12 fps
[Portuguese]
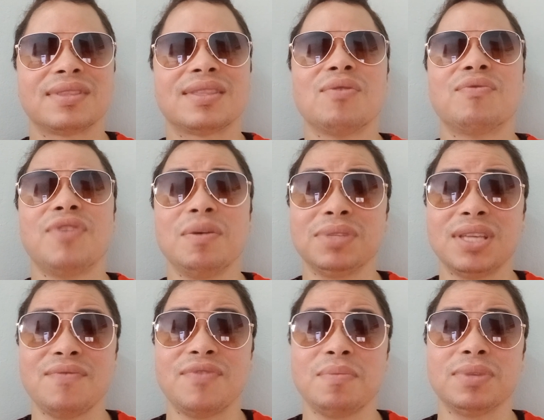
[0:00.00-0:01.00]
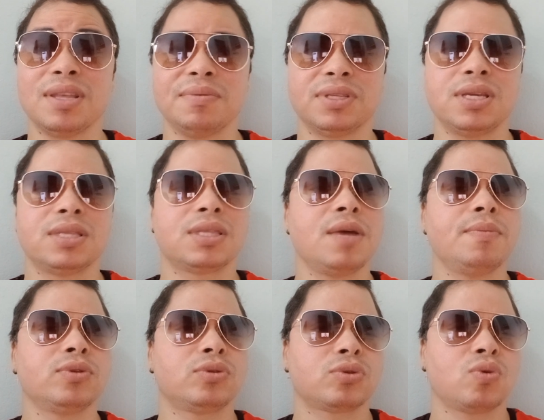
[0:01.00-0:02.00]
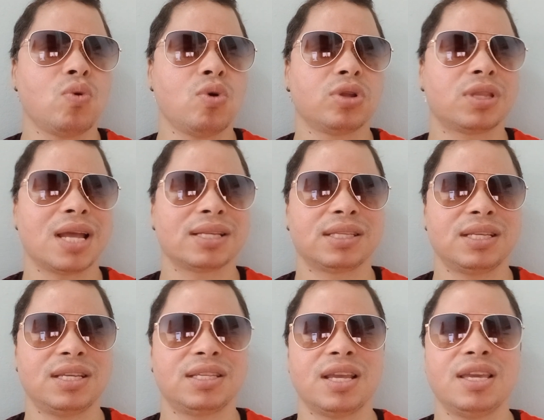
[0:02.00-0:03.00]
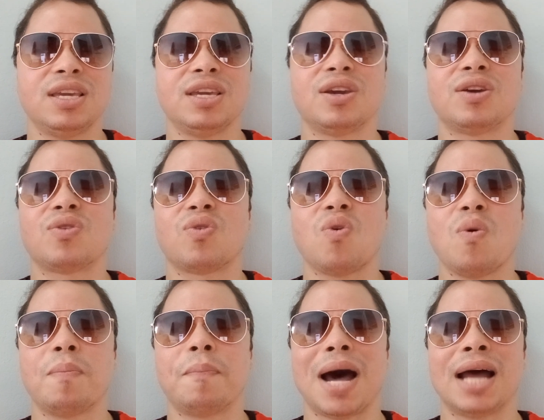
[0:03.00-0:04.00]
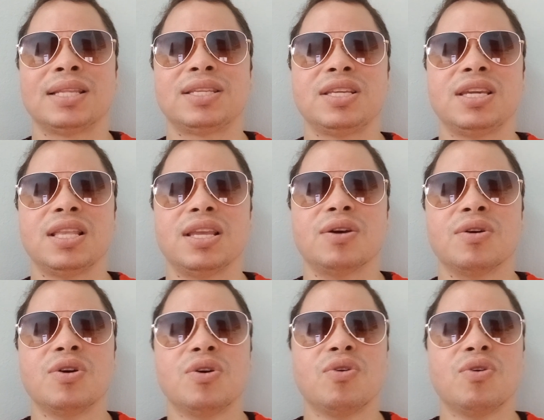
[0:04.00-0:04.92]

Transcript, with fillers: Então vamos que vamos, estamos que estamos. Curta, assista e compartilha.